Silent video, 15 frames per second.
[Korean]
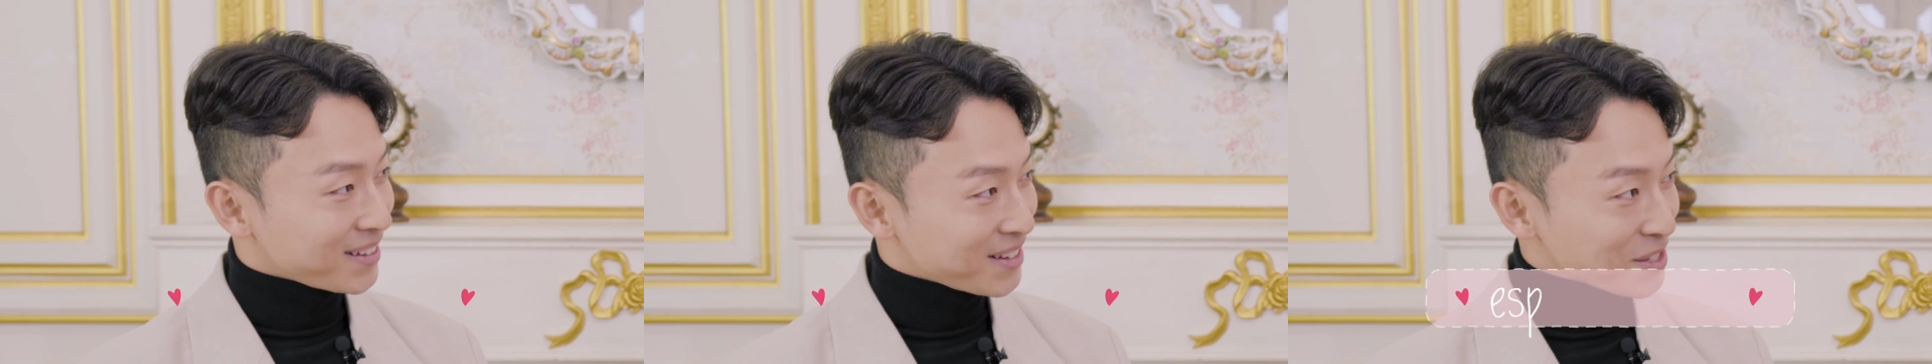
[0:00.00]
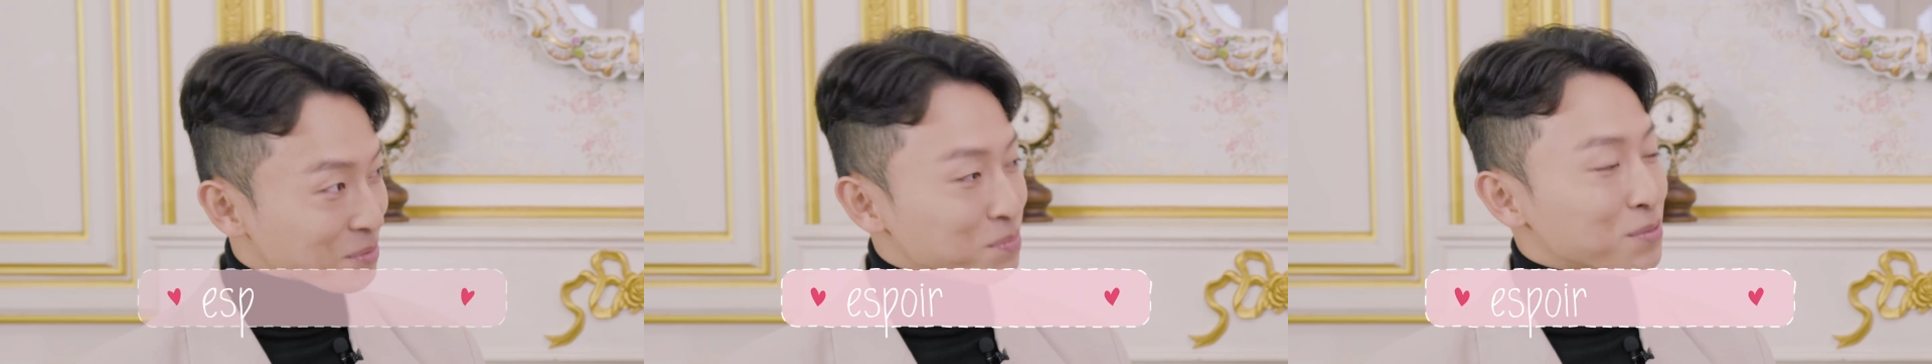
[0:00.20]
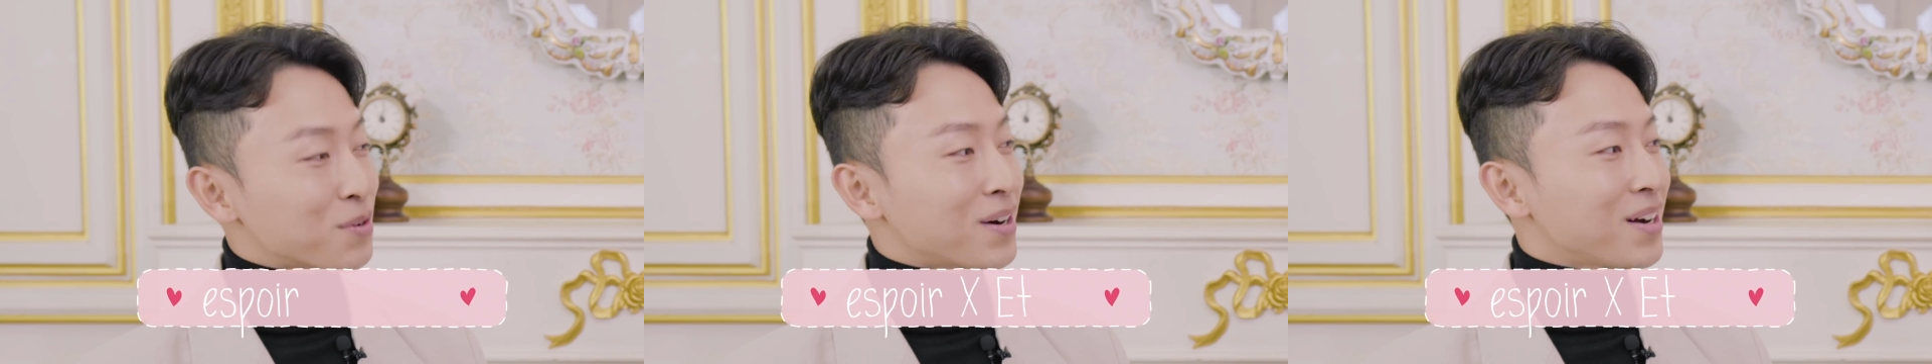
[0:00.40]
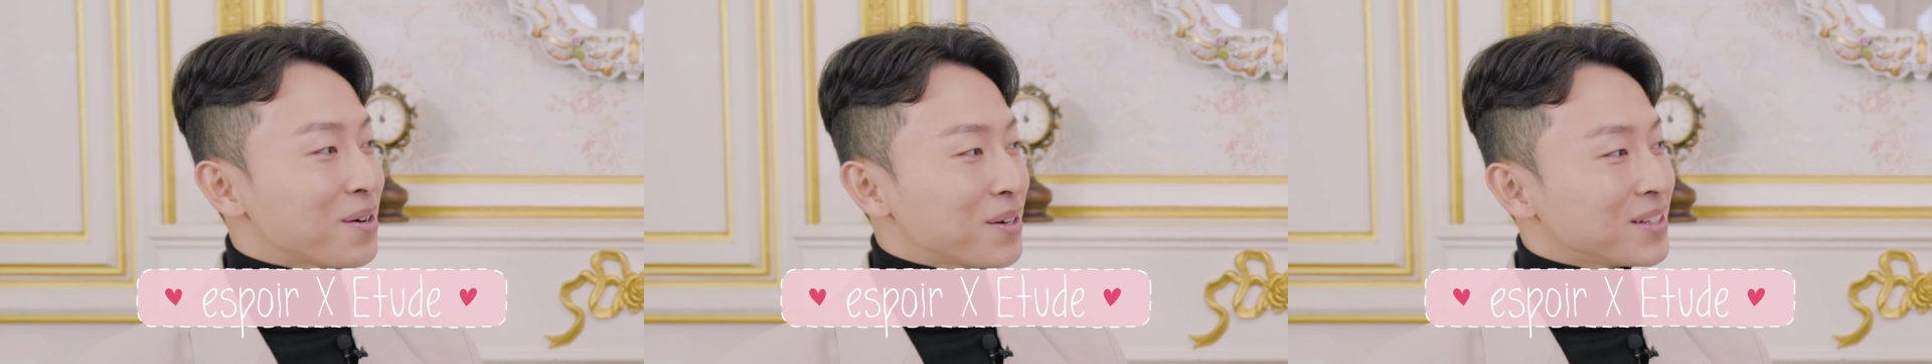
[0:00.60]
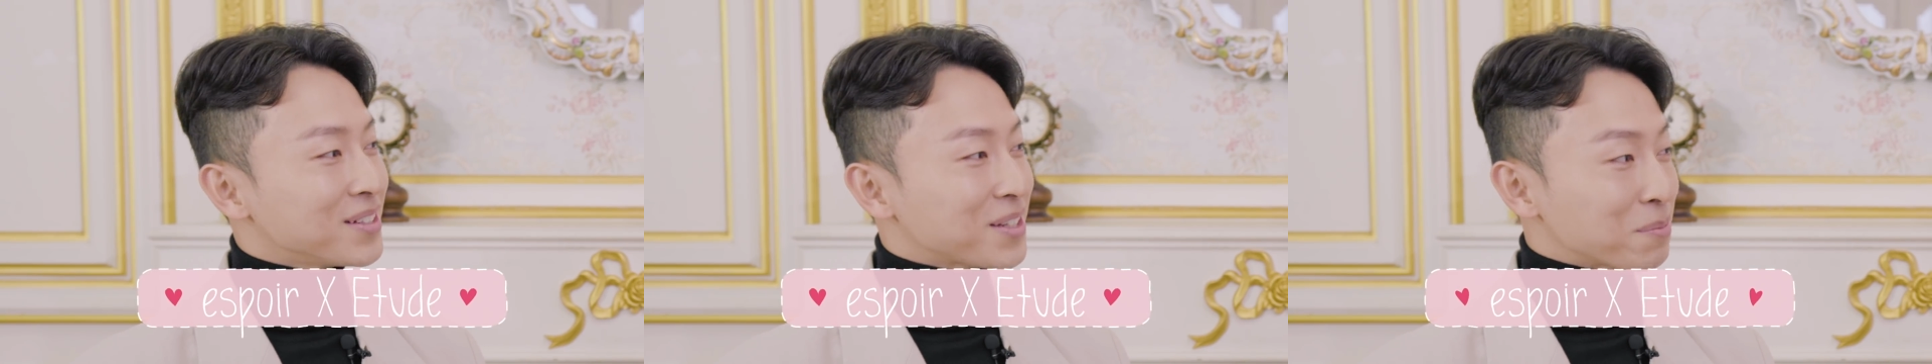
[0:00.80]

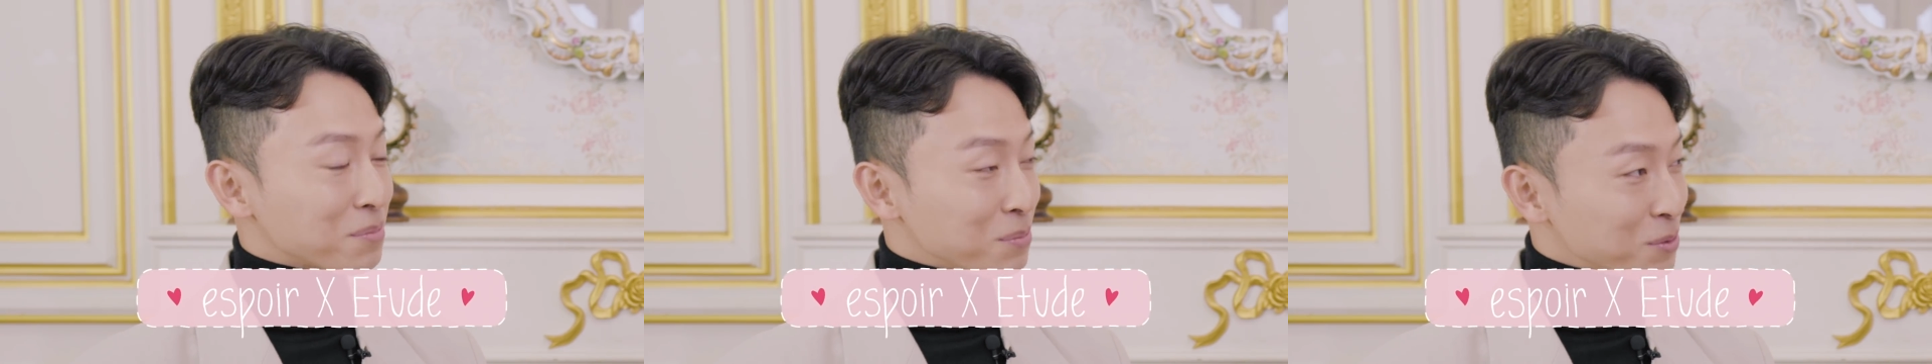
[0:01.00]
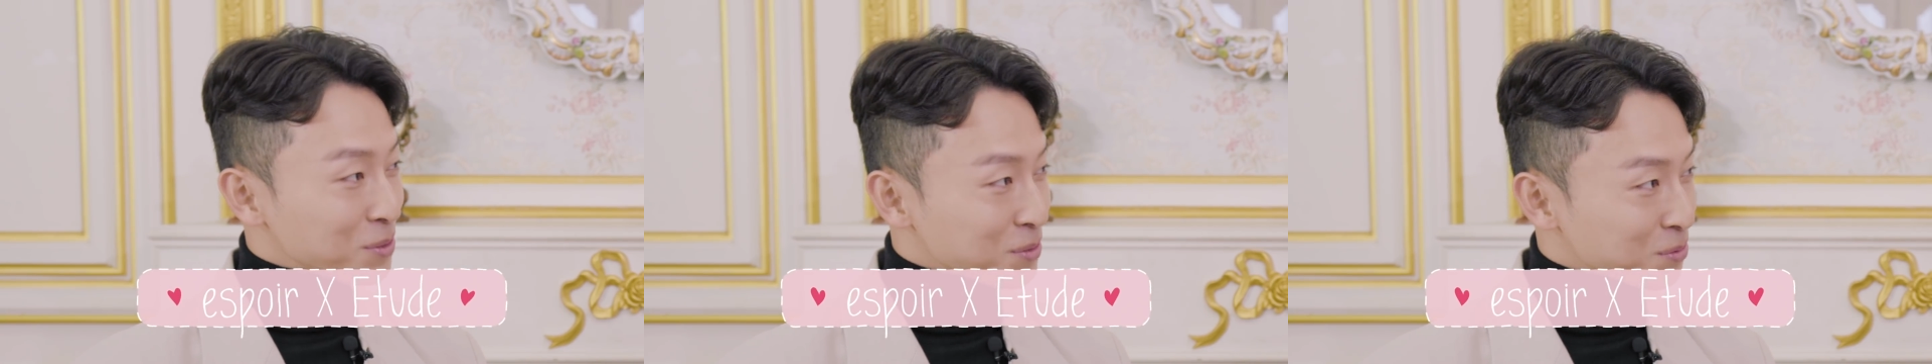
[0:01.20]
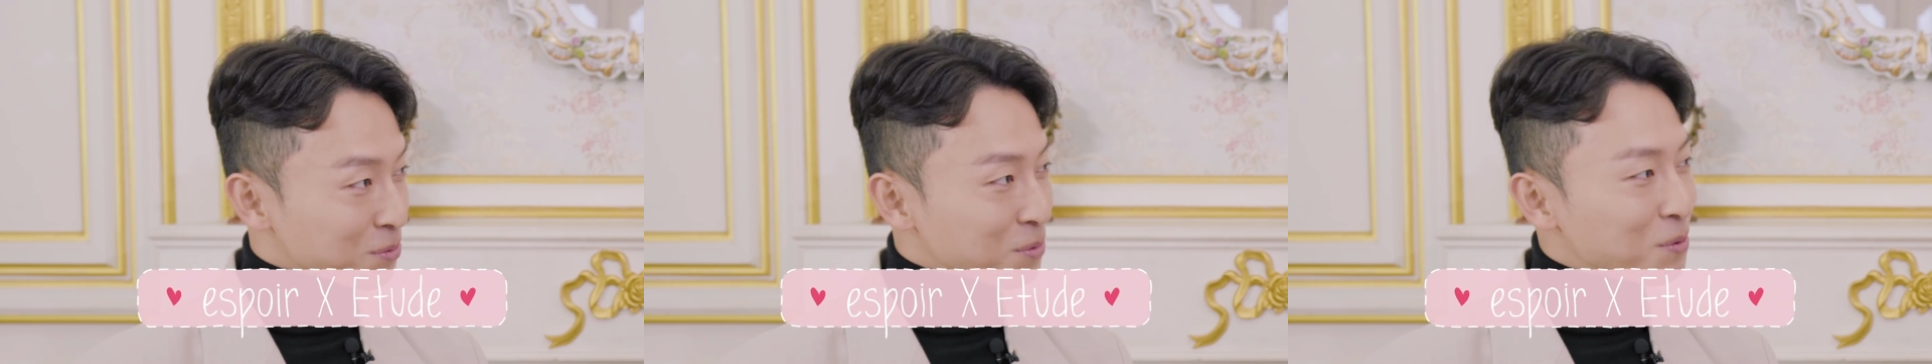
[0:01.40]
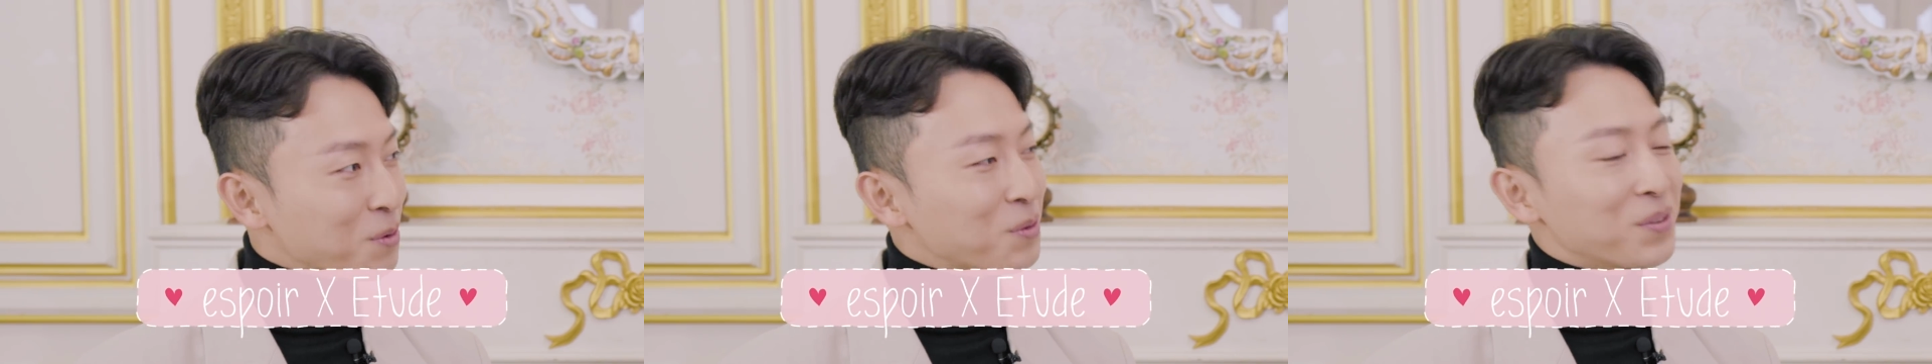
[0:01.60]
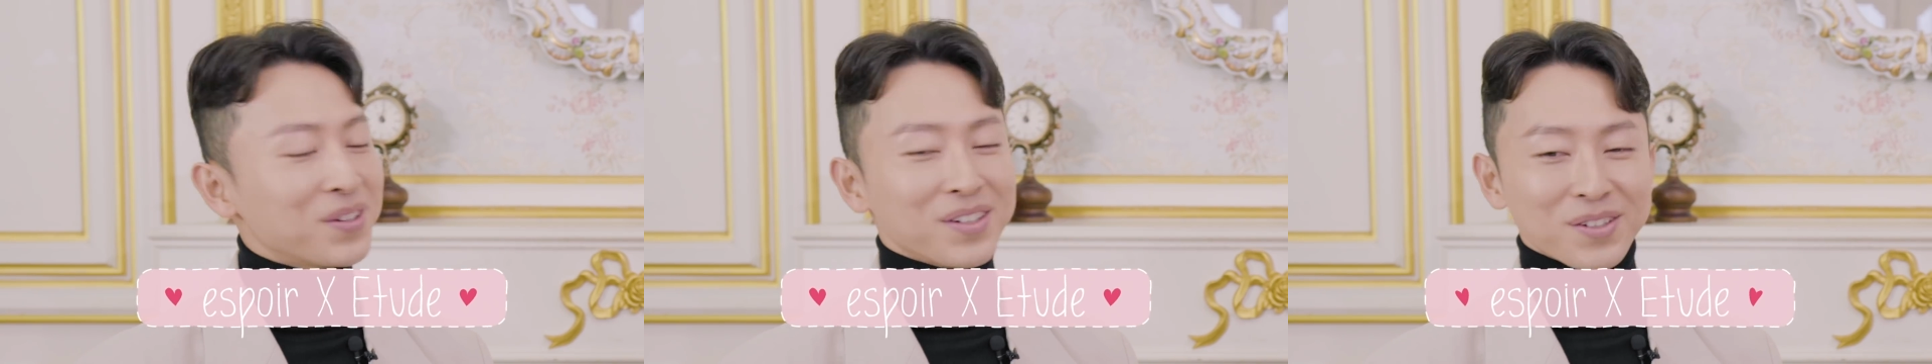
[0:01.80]
에스쁘아 제품도
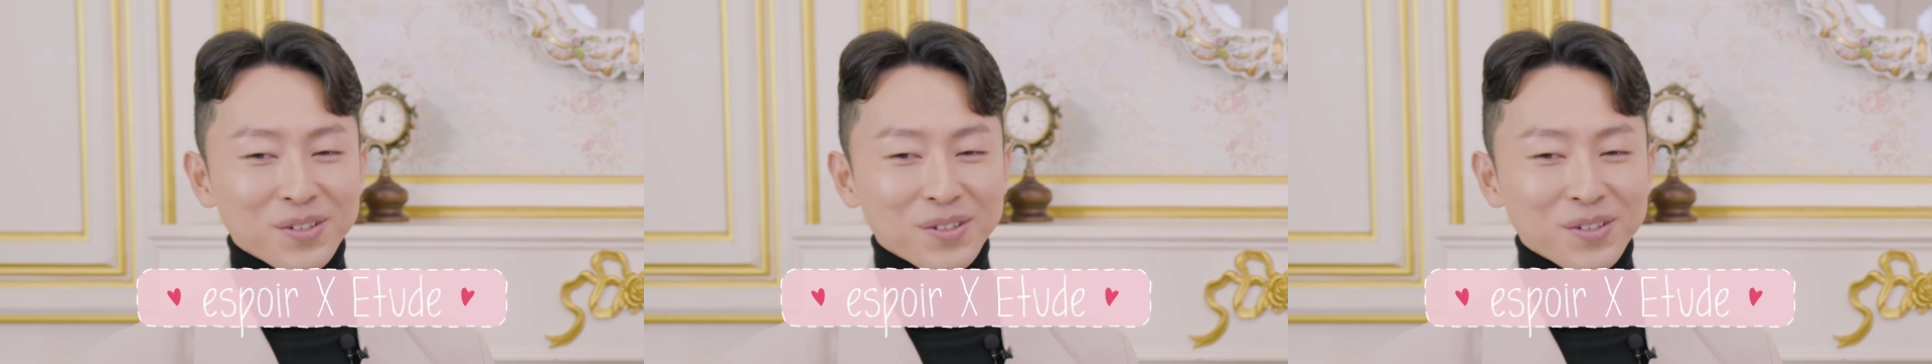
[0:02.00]
쓰고